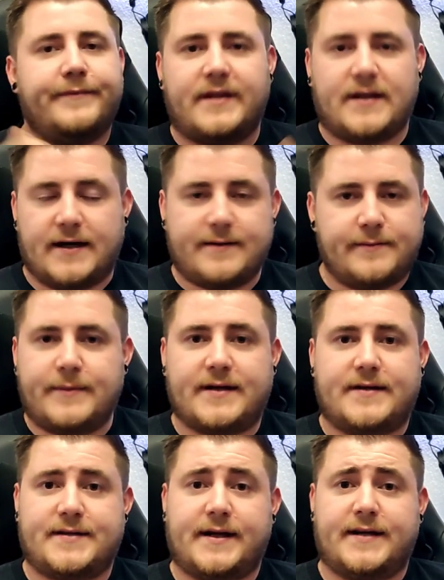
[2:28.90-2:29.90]
Da
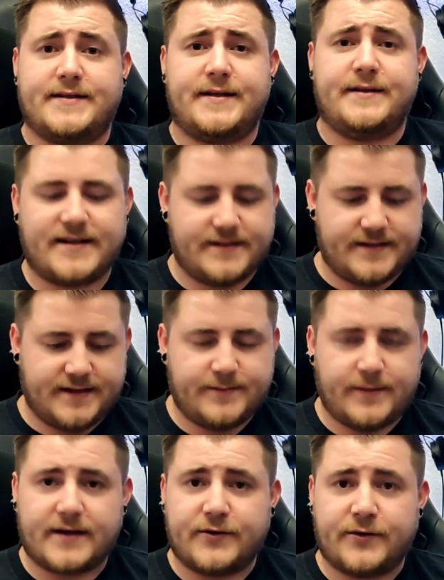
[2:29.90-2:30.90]
macht das ja keinen Sinn, denn
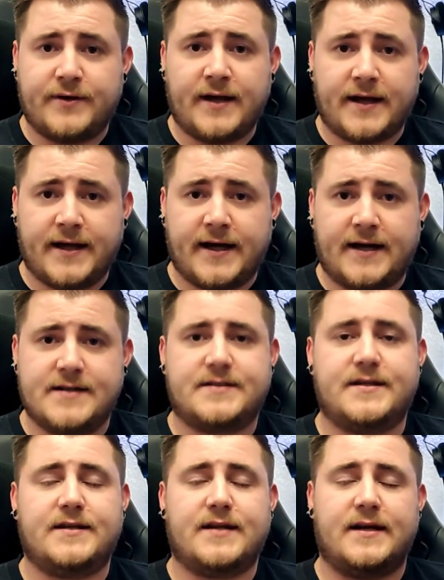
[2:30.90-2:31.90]
die macht unten ja eh
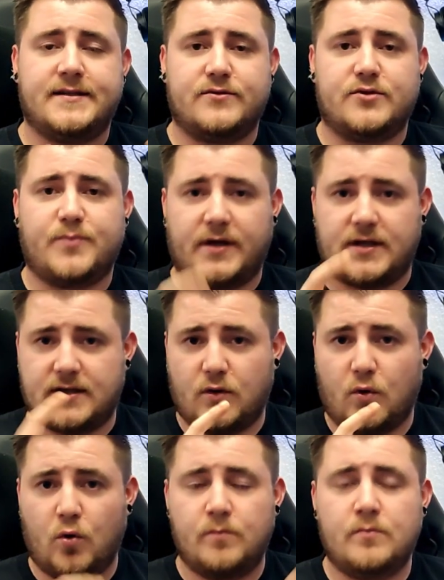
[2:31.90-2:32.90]
alles dicht. Also sprich
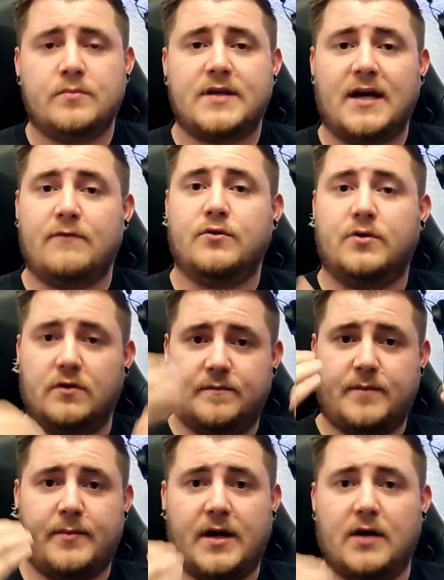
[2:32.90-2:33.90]
oben, da wo die
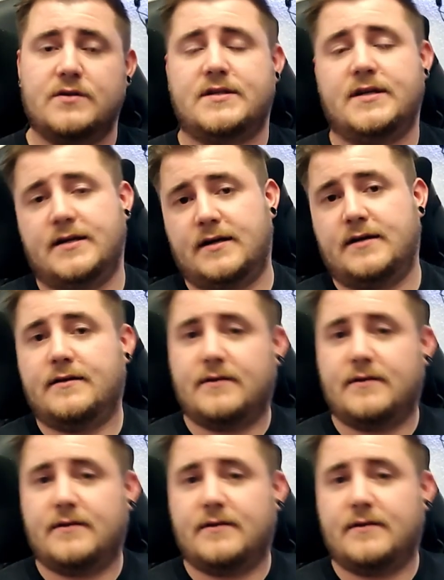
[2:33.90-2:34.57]
Luft bei mir aus der